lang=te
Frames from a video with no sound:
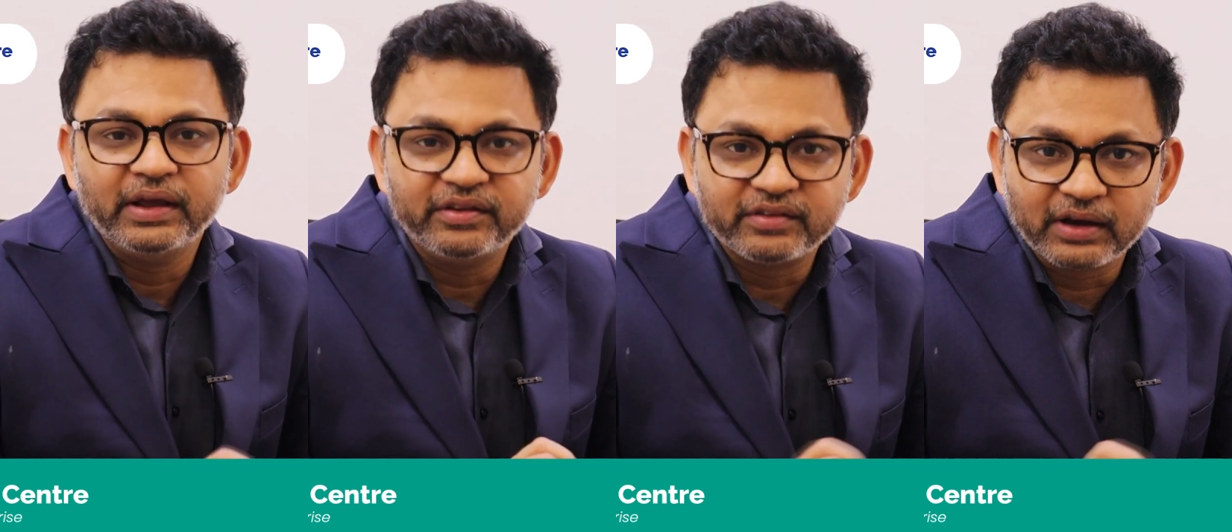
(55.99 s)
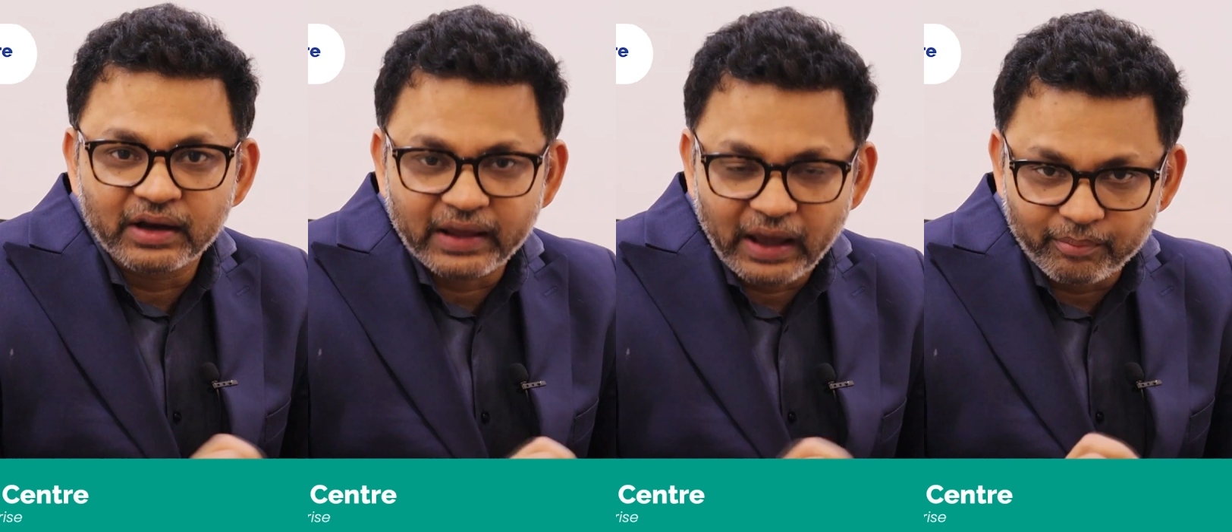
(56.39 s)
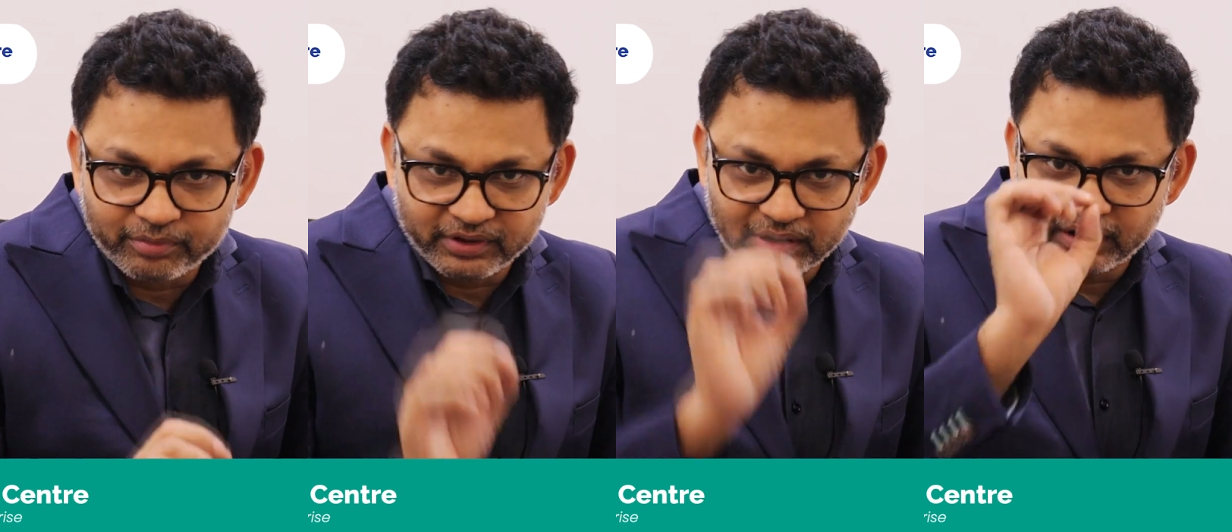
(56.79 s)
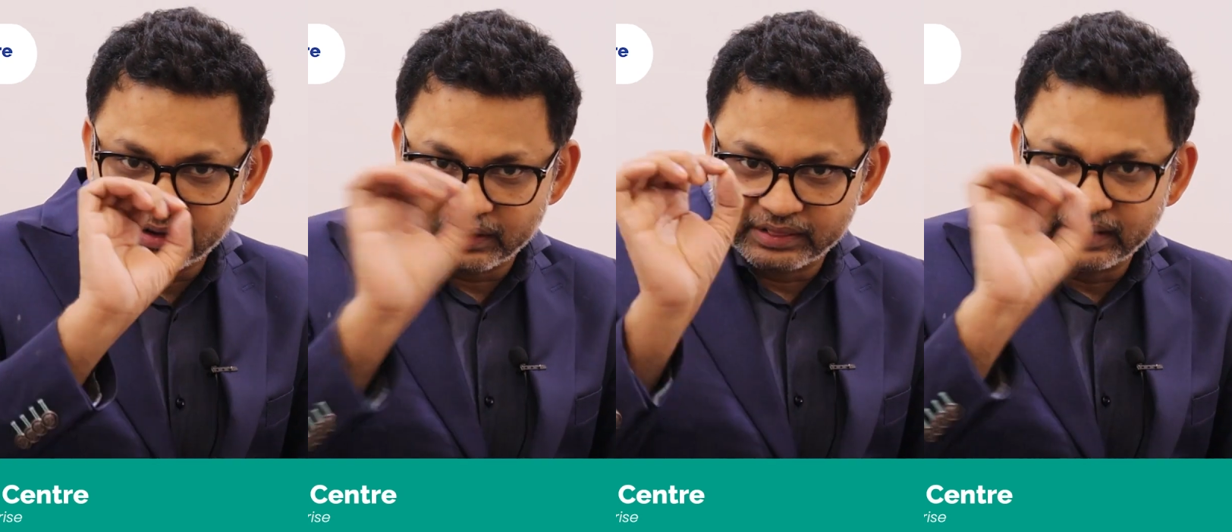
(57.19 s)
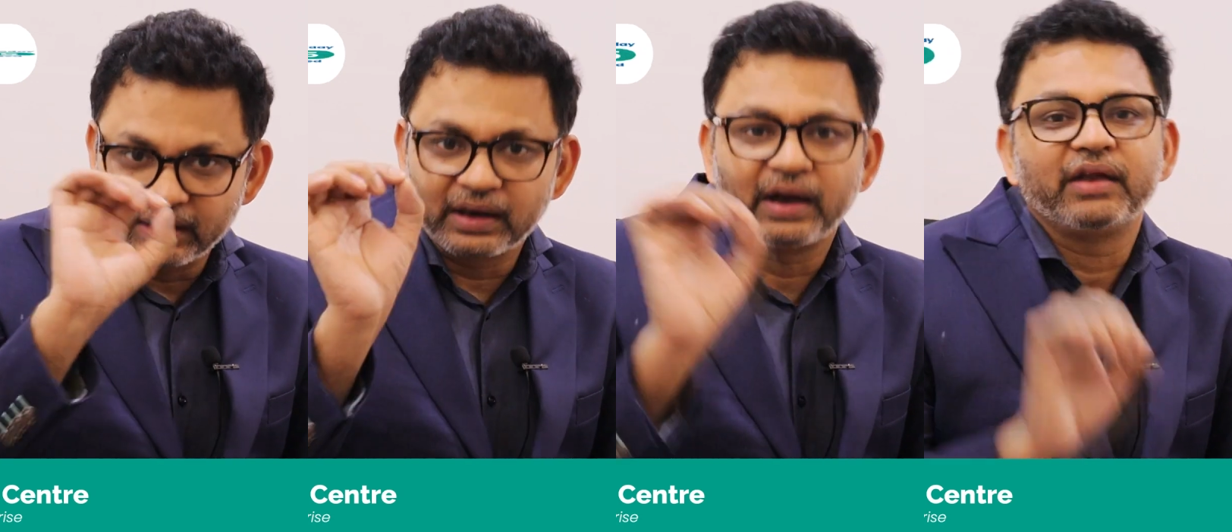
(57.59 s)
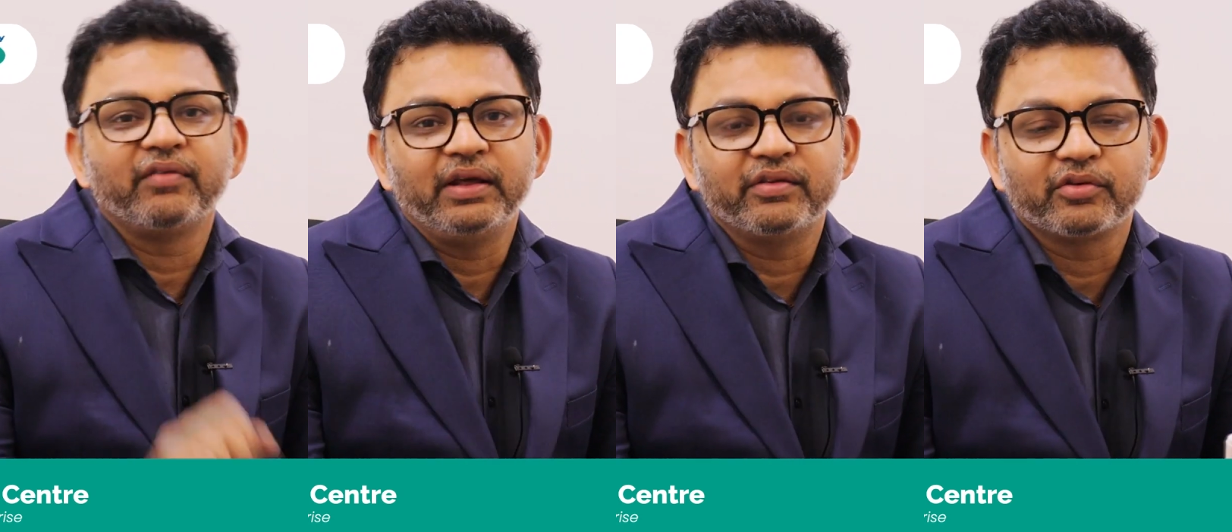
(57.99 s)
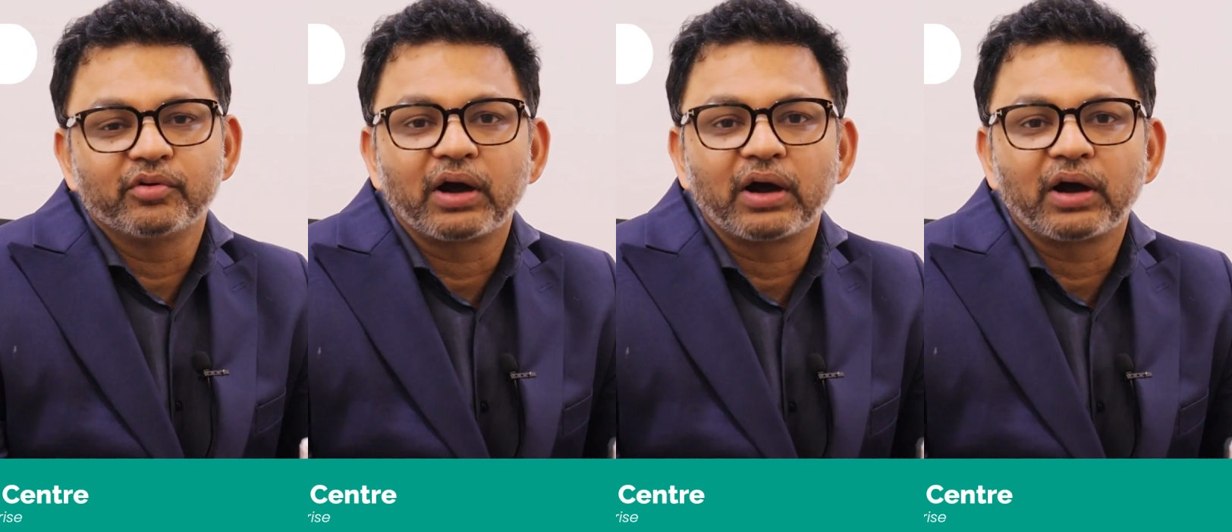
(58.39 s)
ఈ చిన్న క్యాప్ చిన్న తీగల లాంటి వెయిన్స్